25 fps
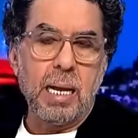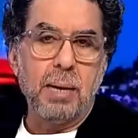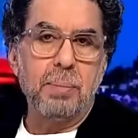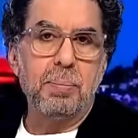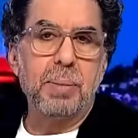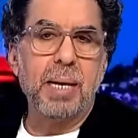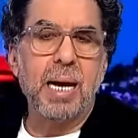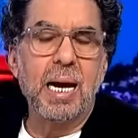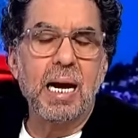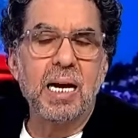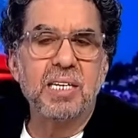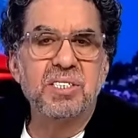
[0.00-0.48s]

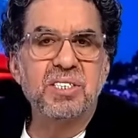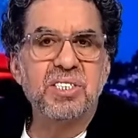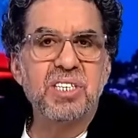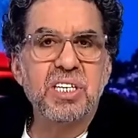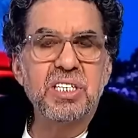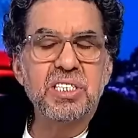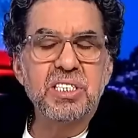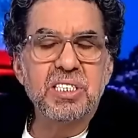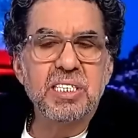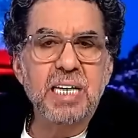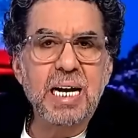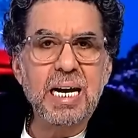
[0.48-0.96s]

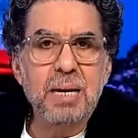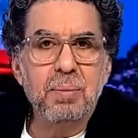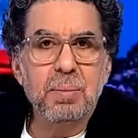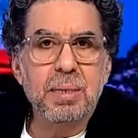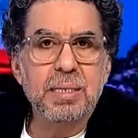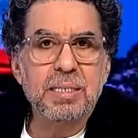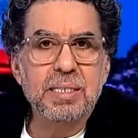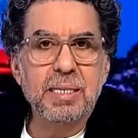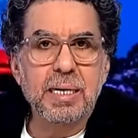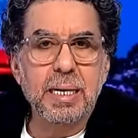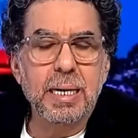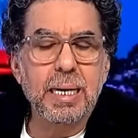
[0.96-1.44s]
بيحسسني
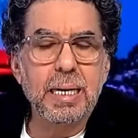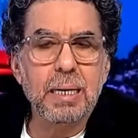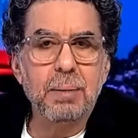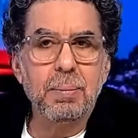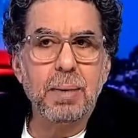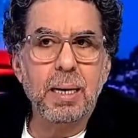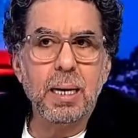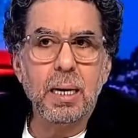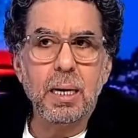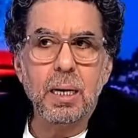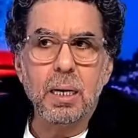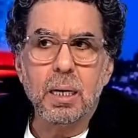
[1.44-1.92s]
أحمد
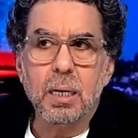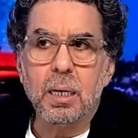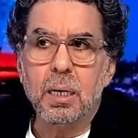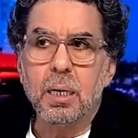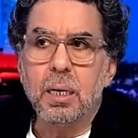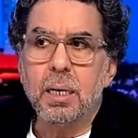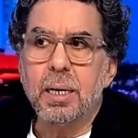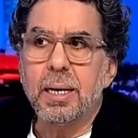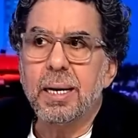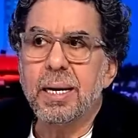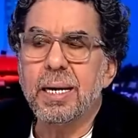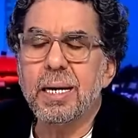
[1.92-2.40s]
كريمة
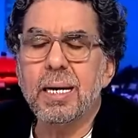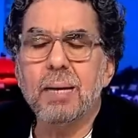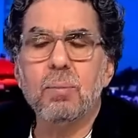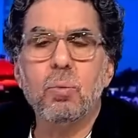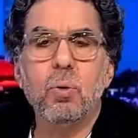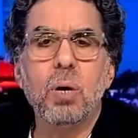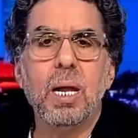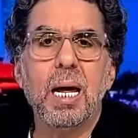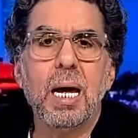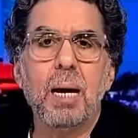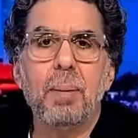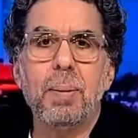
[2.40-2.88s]
ان
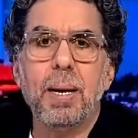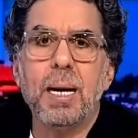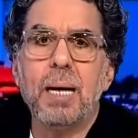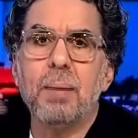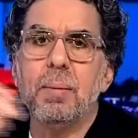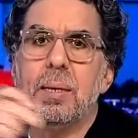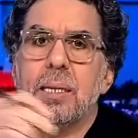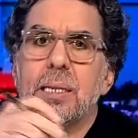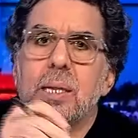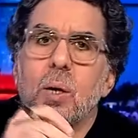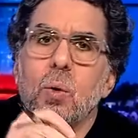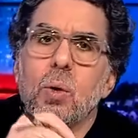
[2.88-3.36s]
ابو لهب
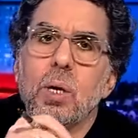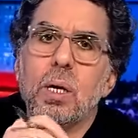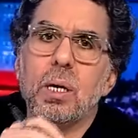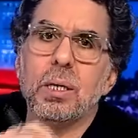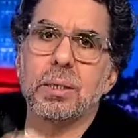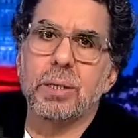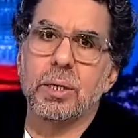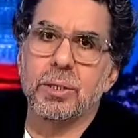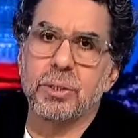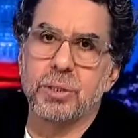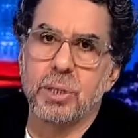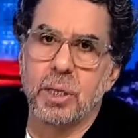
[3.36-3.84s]
هيعمل توكيل
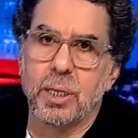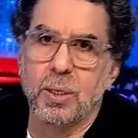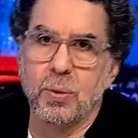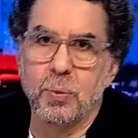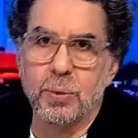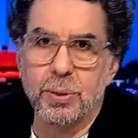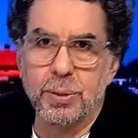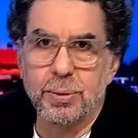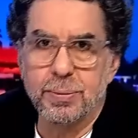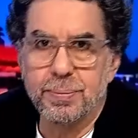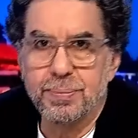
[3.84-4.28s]
طنطاوي